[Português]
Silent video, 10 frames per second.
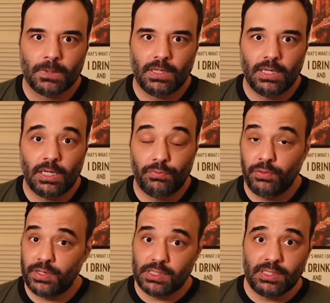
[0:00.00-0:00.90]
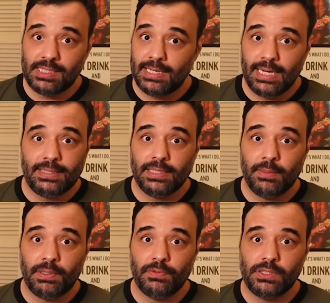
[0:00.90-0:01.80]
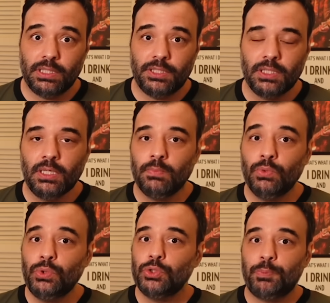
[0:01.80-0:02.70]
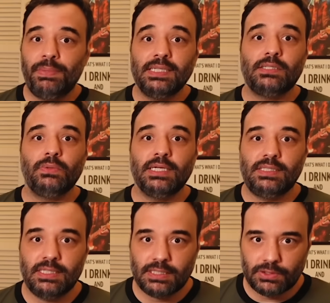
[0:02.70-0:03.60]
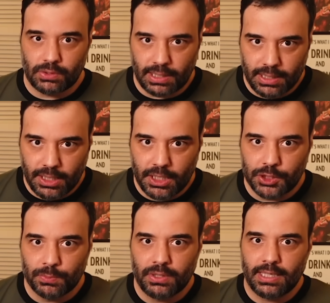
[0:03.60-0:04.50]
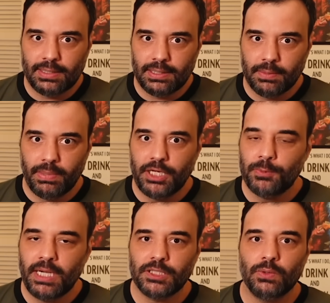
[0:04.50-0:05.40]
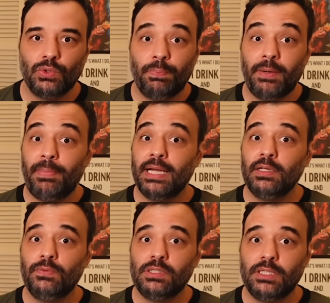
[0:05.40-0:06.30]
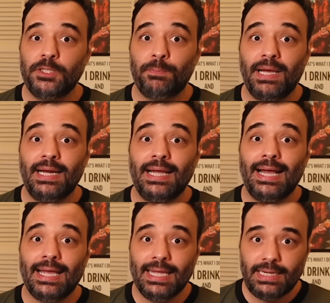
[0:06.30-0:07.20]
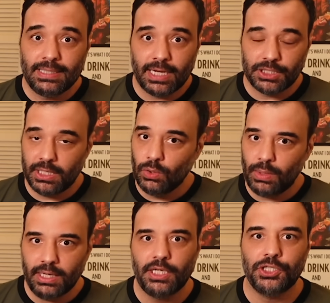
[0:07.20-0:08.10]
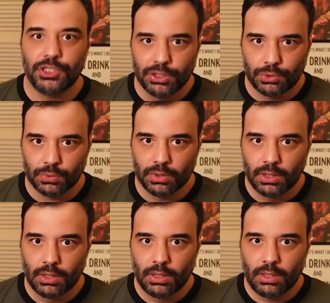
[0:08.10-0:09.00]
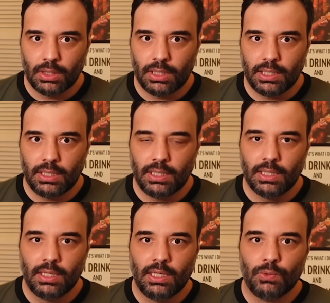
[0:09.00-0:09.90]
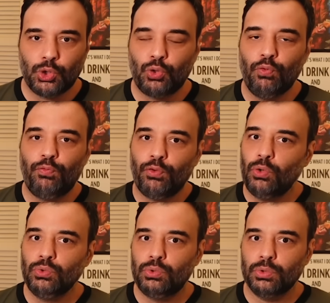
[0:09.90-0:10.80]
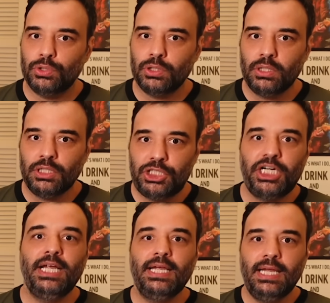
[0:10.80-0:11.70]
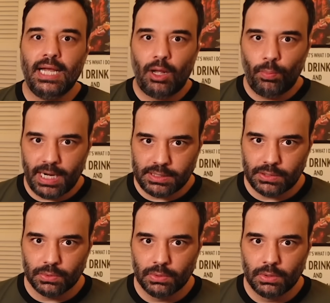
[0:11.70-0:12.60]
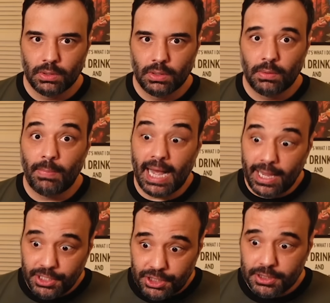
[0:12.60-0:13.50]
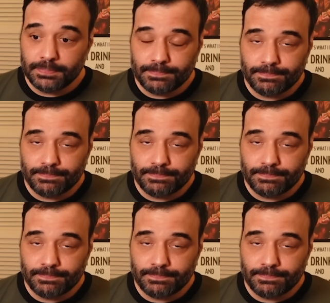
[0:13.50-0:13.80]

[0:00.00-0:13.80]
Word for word: É, eu venho fazendo esse alerta aqui para vocês. Muitos pensam que é sensacionalismo, que é clickbait, mas não. Estou preparando vocês para a realidade. Eu não acredito né, que os confrontos cheguem ao Brasil, mas